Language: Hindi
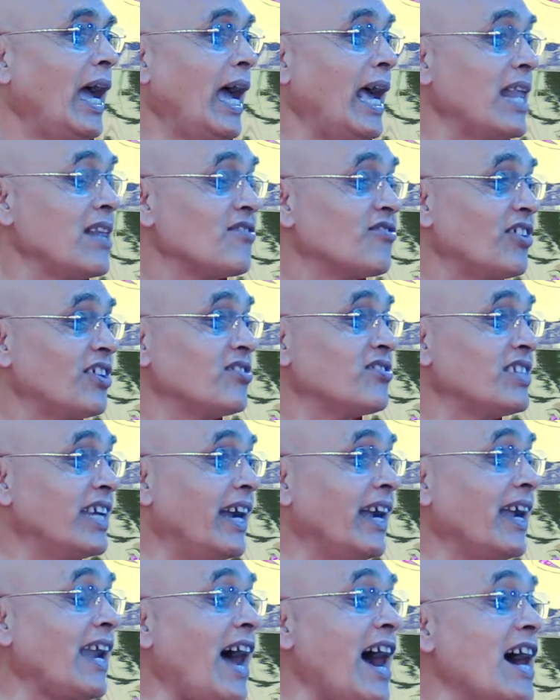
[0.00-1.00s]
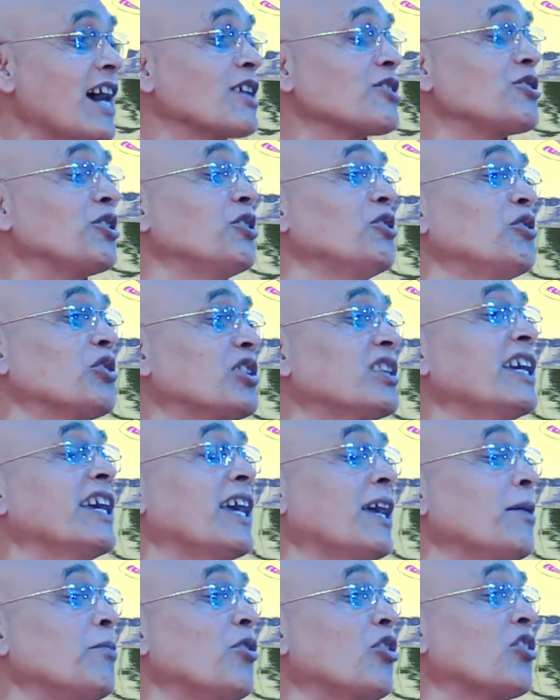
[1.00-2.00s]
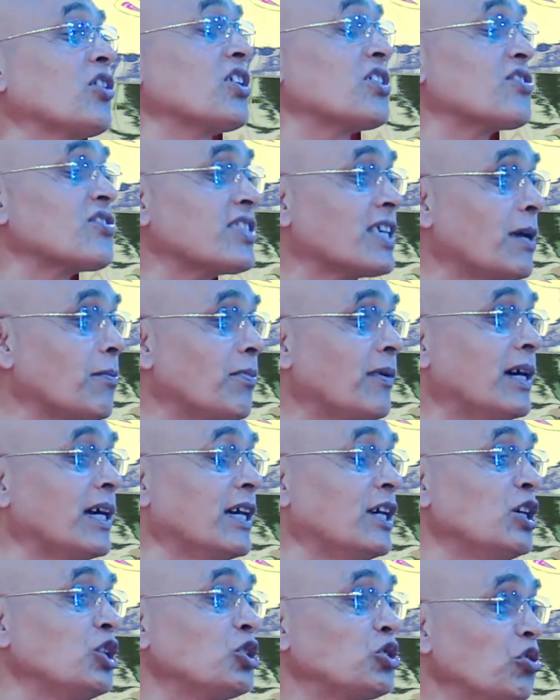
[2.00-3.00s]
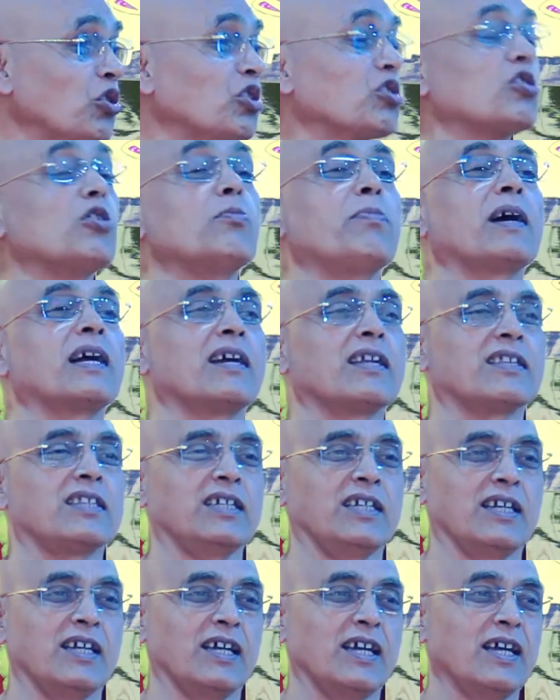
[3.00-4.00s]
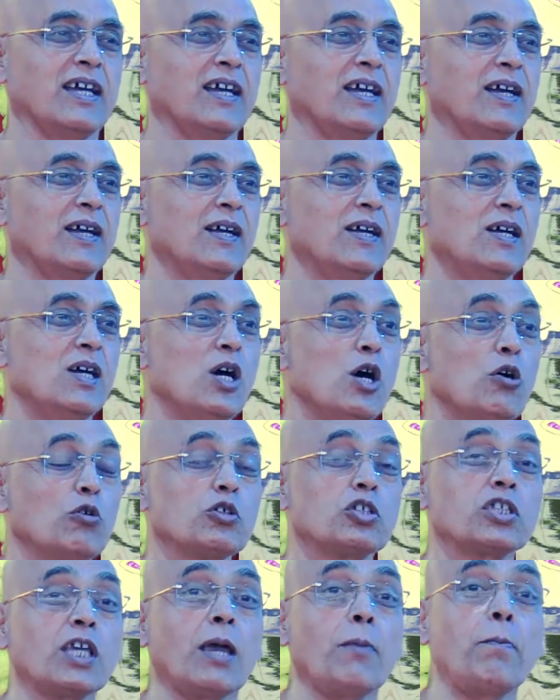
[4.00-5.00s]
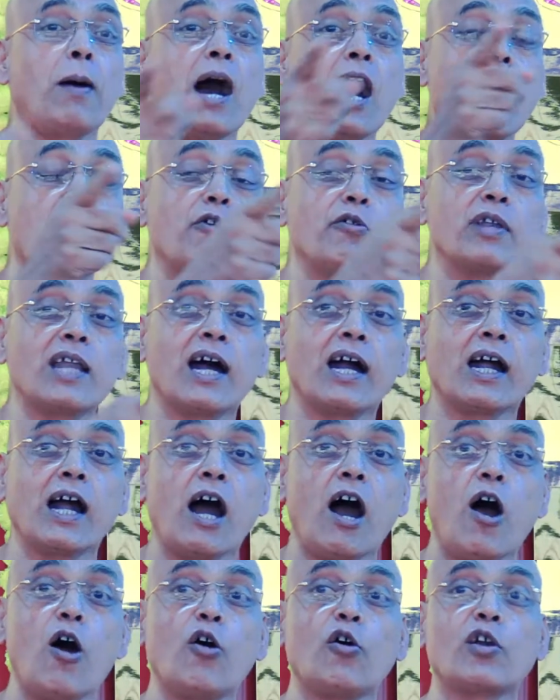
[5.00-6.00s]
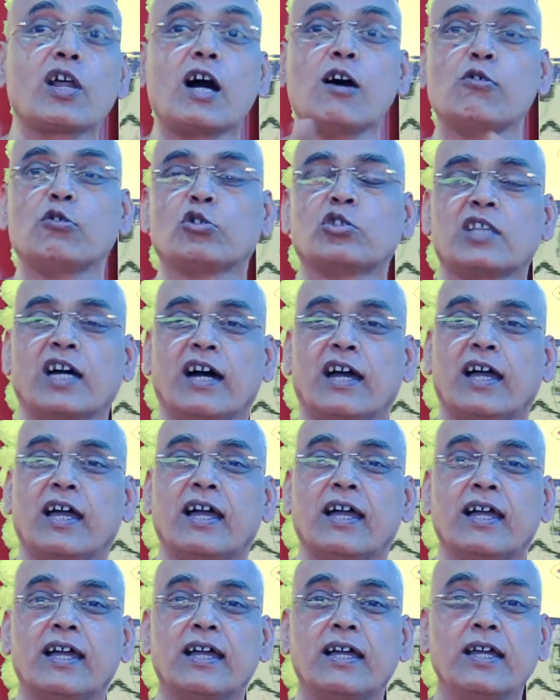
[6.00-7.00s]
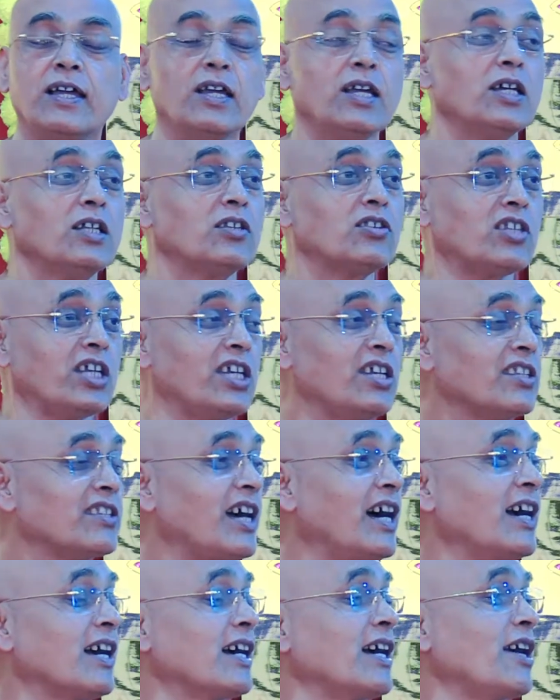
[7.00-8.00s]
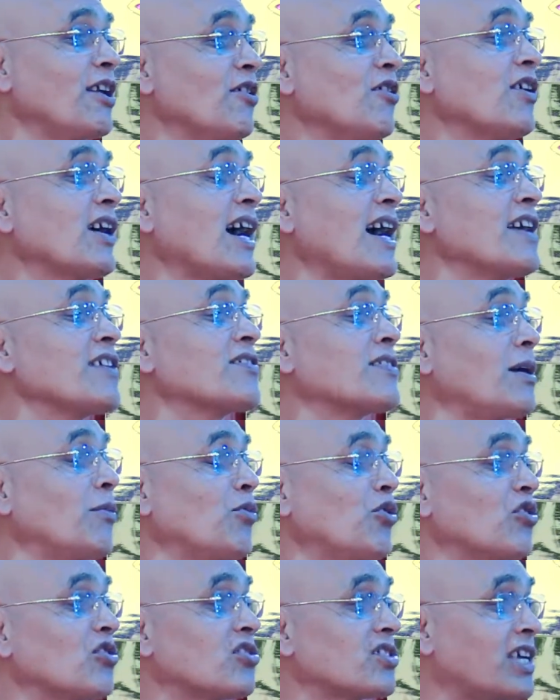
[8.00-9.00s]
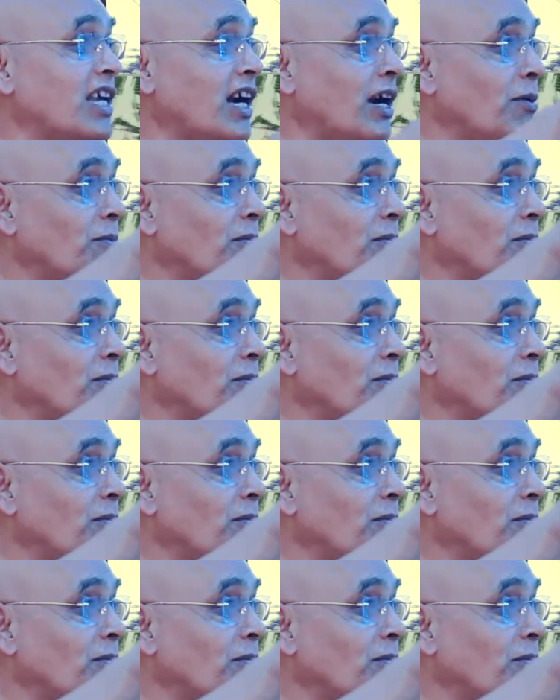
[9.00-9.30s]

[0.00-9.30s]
एलसेसियन डाक जो होते हैं वो किससे चोर को पकड़ते हैं उसके भावना का ओरा होता है तीर्थंकरों का समोसरण